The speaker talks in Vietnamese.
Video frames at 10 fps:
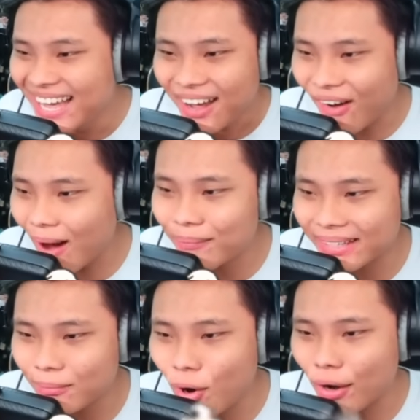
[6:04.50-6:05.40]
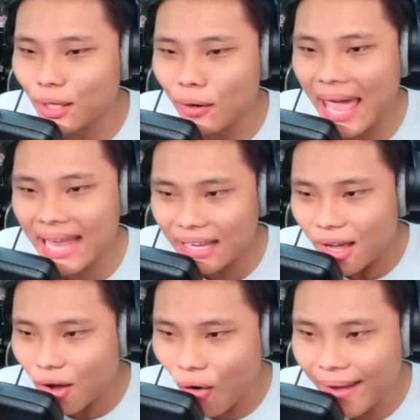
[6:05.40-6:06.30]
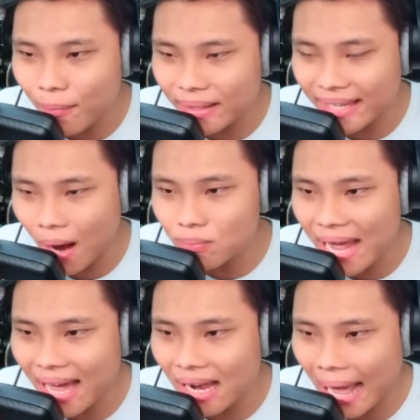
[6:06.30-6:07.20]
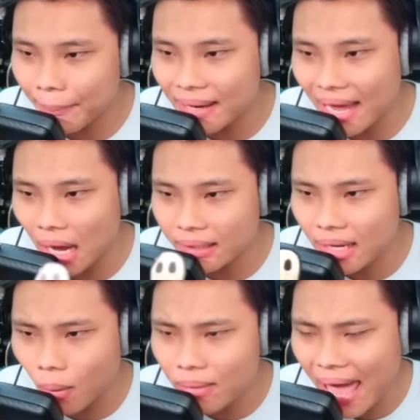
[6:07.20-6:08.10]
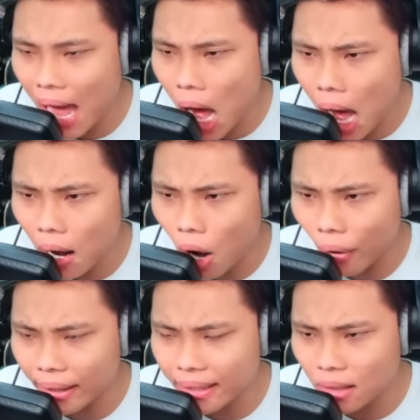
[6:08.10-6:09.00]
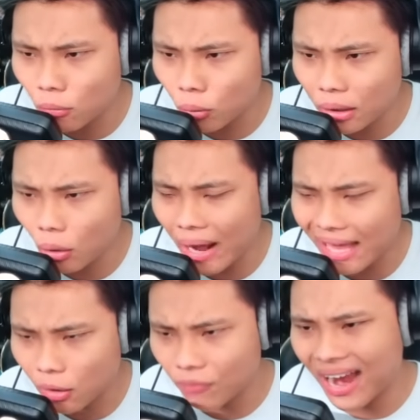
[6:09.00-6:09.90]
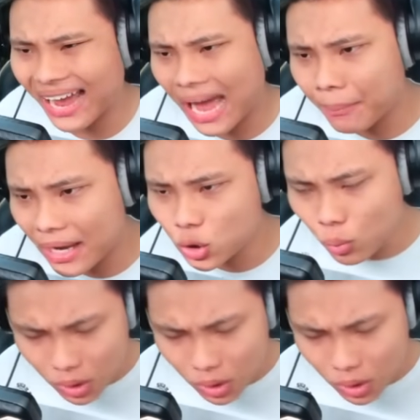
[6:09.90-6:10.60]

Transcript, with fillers: Còn ông này thì ông ngồi trên toilet. Còn cái ông này thì ổng đang làm gì đây? Hình như ổng đang ngồi trên một cái toilet. Còn bà cầm cái súng thôi